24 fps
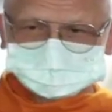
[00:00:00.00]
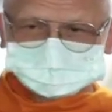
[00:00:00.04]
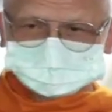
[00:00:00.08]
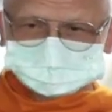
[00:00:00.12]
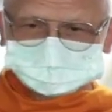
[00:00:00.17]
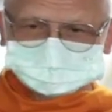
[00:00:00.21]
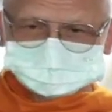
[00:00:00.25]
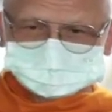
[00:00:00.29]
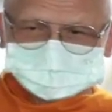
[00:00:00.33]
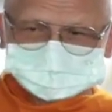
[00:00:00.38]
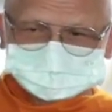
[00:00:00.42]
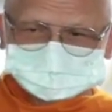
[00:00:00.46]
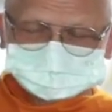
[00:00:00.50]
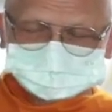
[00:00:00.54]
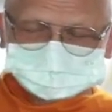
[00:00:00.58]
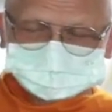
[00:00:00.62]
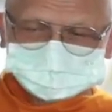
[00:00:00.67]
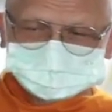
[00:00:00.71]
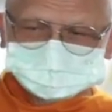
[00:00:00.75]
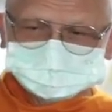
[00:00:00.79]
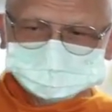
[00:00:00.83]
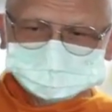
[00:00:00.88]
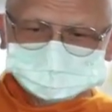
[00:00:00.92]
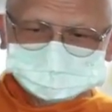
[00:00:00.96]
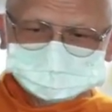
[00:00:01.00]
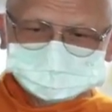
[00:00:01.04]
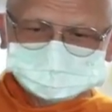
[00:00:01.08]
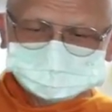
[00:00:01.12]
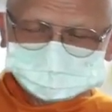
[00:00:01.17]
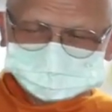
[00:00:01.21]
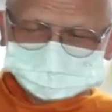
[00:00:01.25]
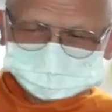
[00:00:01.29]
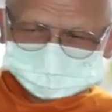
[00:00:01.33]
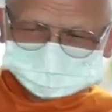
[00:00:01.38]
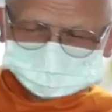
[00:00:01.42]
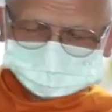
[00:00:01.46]
สัมผัสอย่าให้เกิดสมอง
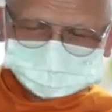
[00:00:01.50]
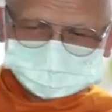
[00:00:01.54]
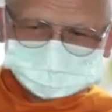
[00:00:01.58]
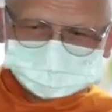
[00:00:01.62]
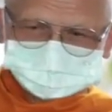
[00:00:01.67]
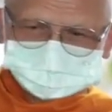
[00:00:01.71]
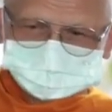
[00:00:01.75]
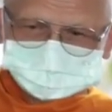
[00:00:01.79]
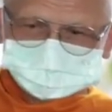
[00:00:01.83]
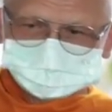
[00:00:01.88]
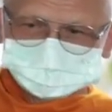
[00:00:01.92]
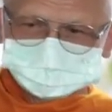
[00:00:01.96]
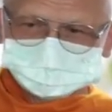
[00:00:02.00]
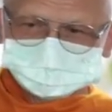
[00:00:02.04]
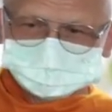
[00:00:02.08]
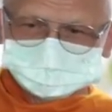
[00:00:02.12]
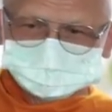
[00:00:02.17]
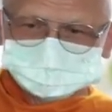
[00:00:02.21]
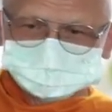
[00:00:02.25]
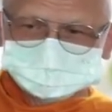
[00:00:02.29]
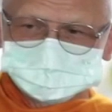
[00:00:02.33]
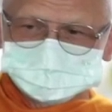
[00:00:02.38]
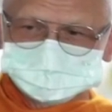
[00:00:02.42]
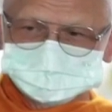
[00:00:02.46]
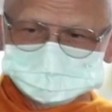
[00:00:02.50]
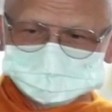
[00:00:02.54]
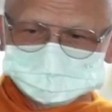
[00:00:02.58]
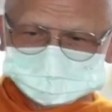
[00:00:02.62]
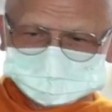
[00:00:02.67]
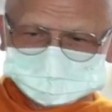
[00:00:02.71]
รู้อารมณ์อย่าให้เกิดส